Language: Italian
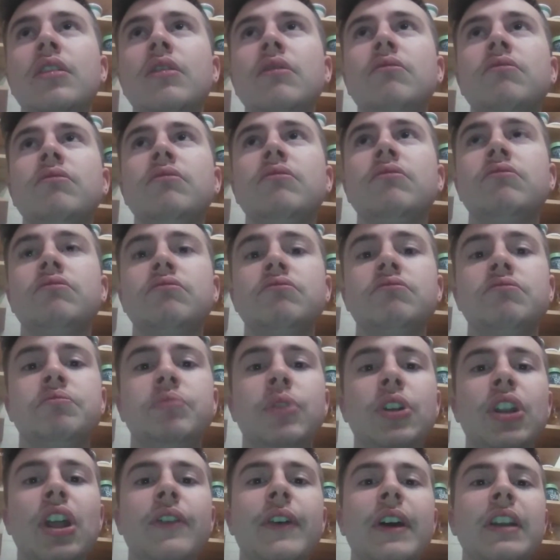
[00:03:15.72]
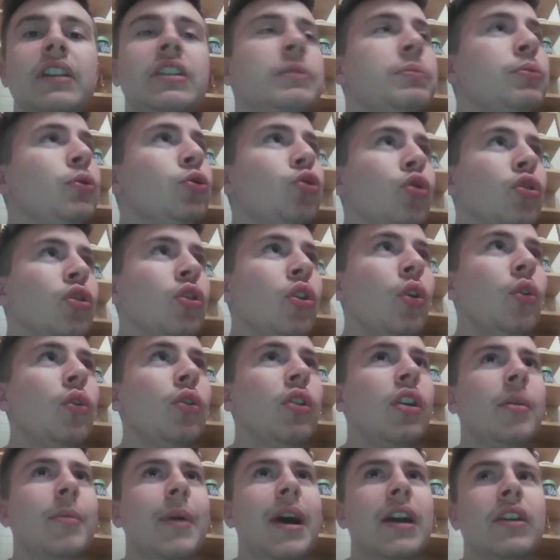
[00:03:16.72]
Poteva fare di più sul gol, ma non ha
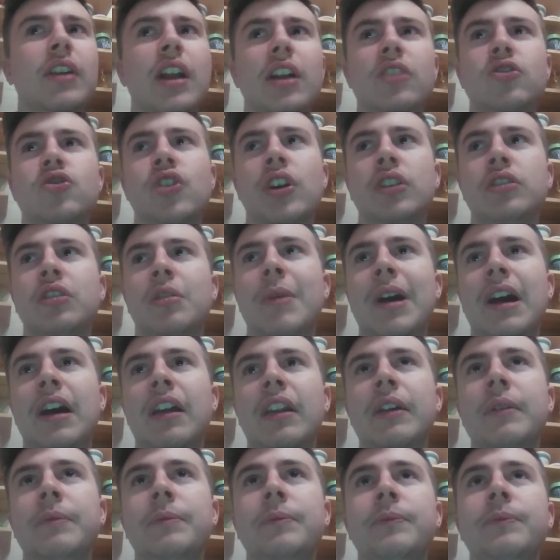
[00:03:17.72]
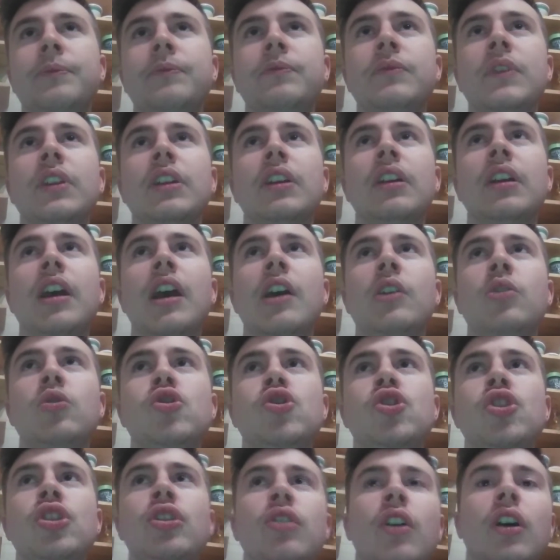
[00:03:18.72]
giocato male è riuscito a
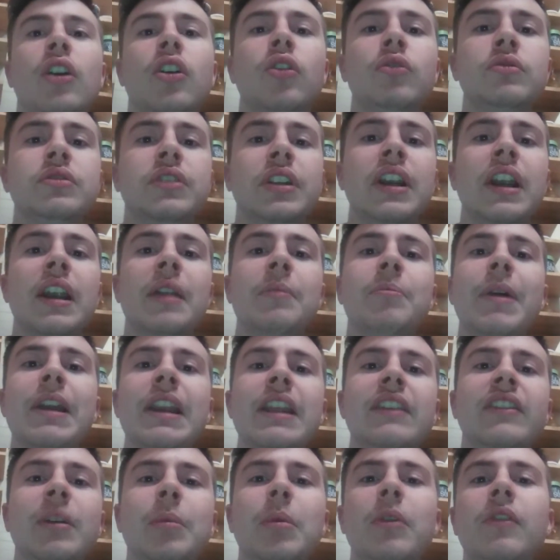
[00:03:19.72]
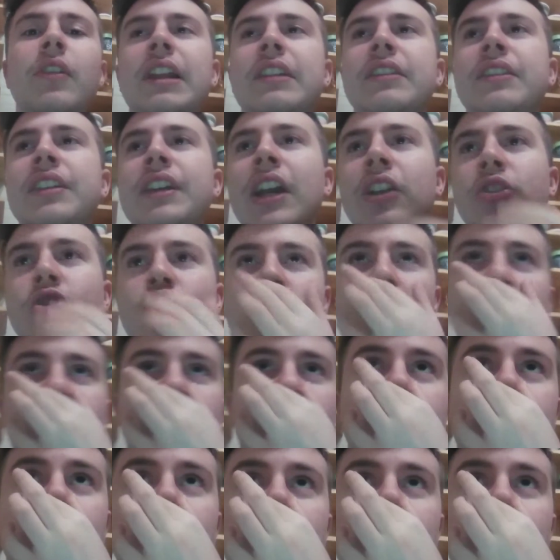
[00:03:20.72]
contenere bene sia Pavoletti che Cerri. Che